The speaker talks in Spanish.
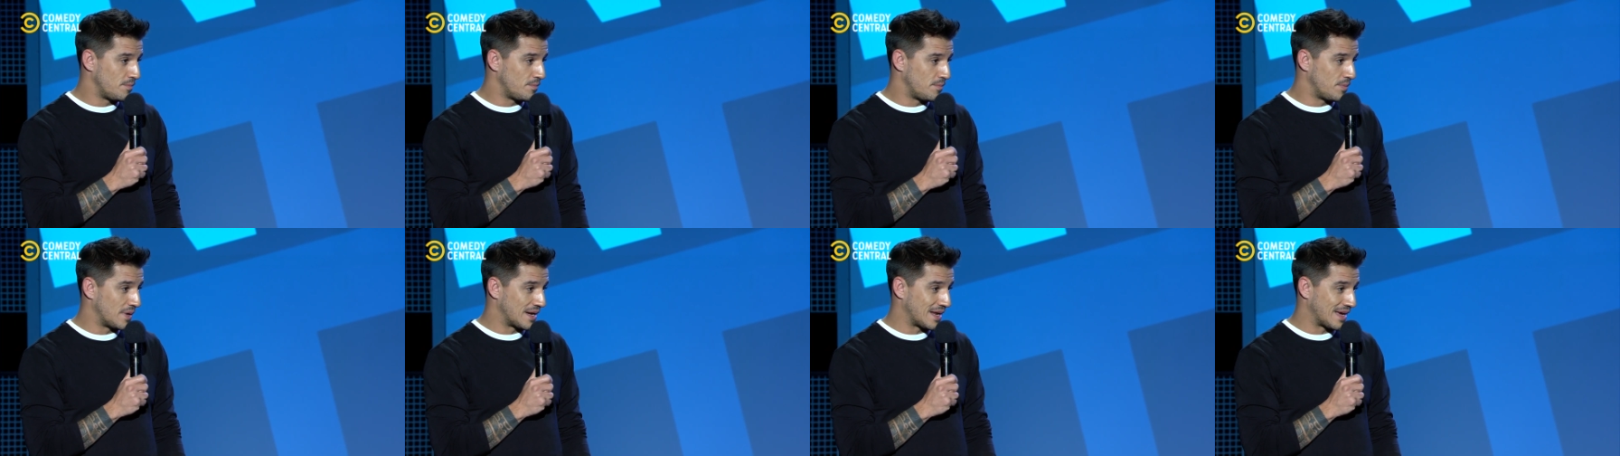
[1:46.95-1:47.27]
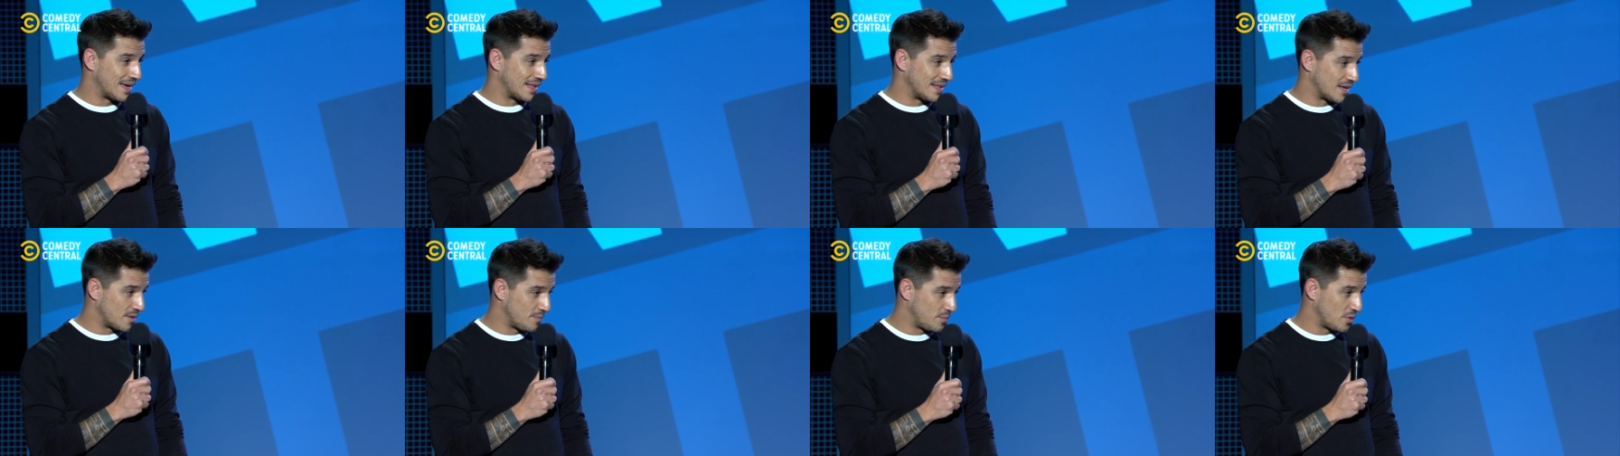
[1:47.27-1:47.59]
para
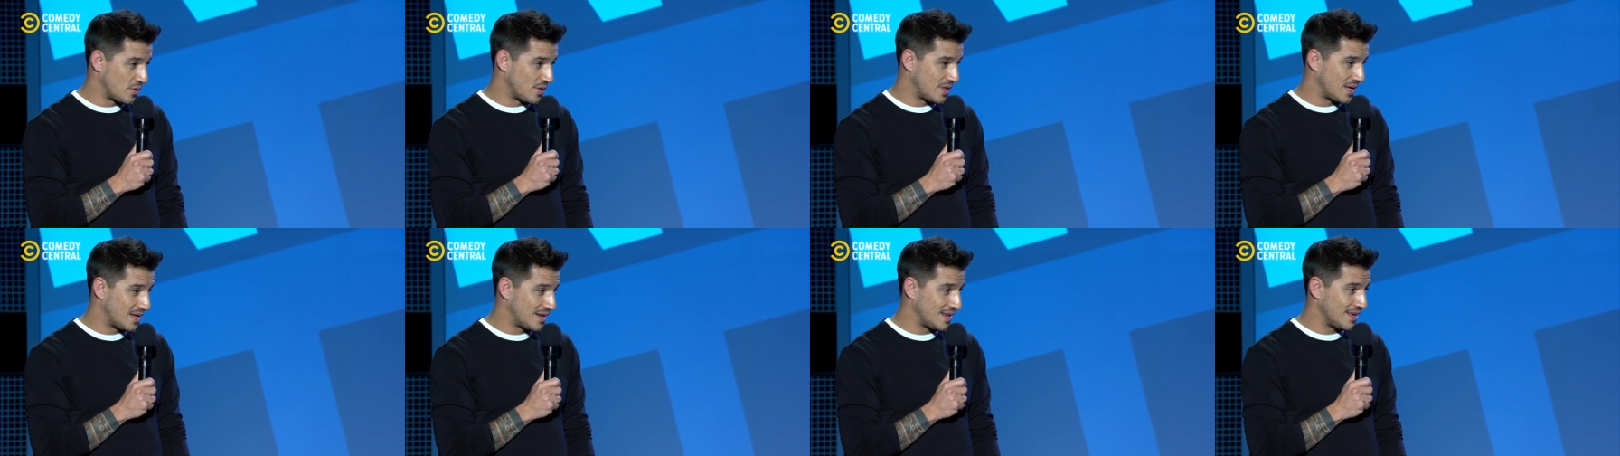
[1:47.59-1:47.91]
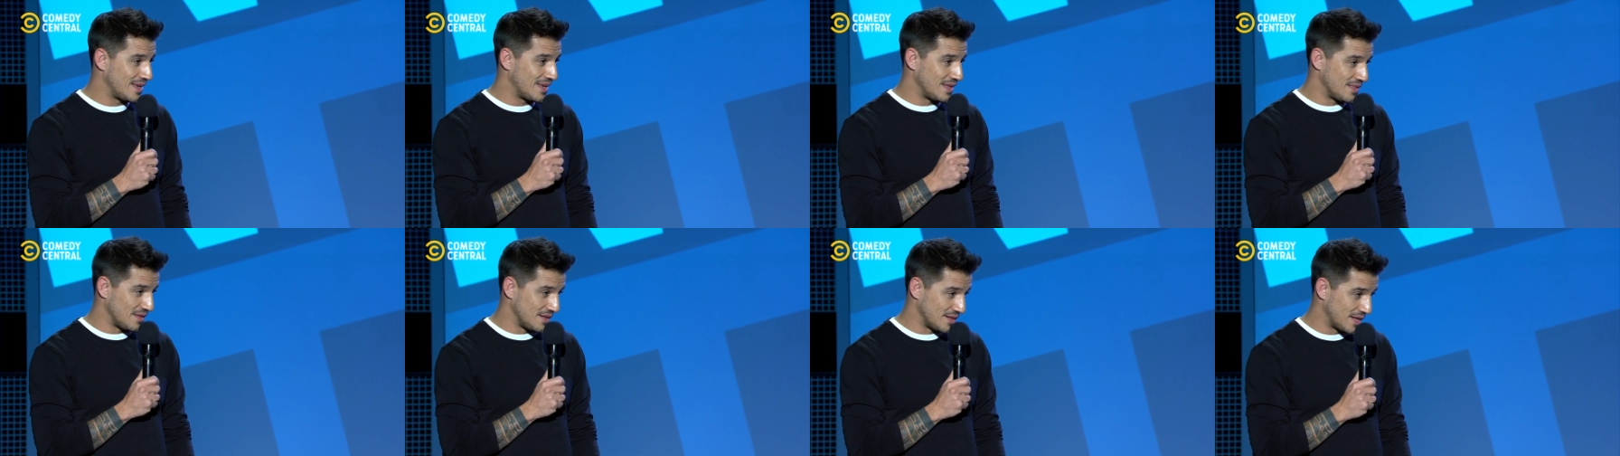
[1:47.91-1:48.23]
ganar poder
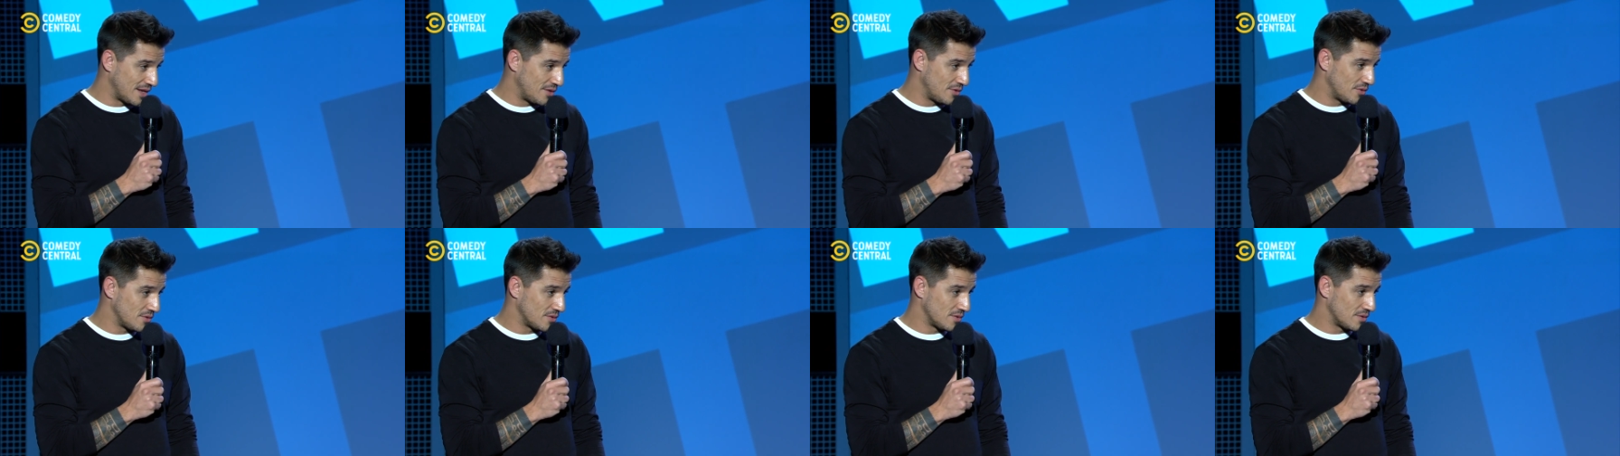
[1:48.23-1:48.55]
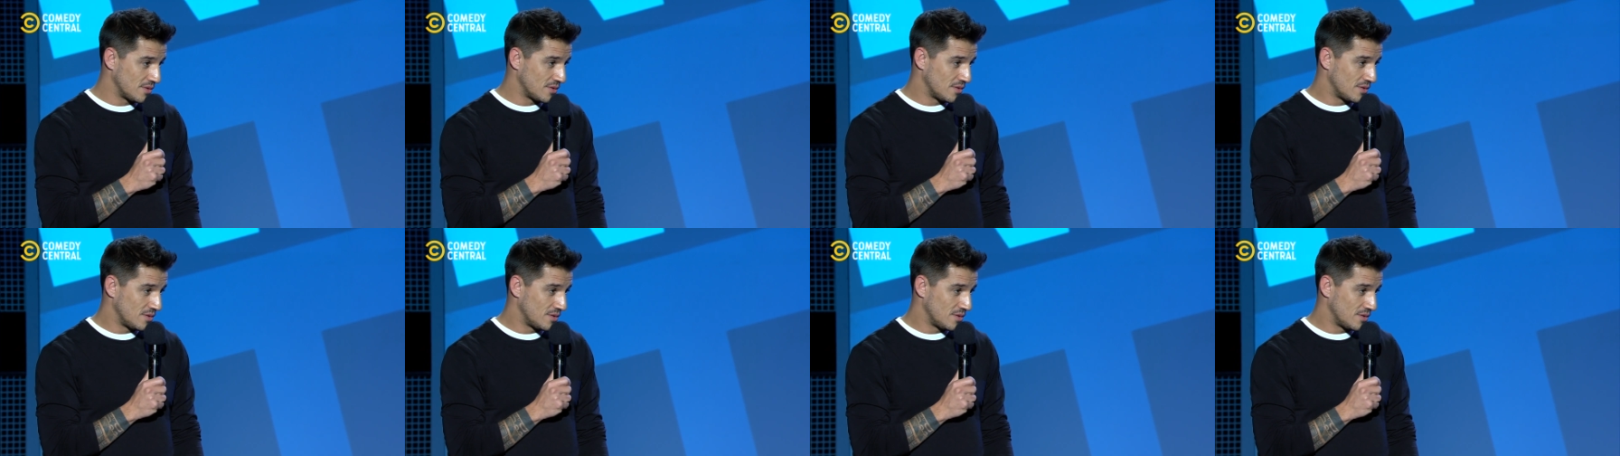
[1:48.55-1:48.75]
y dinero?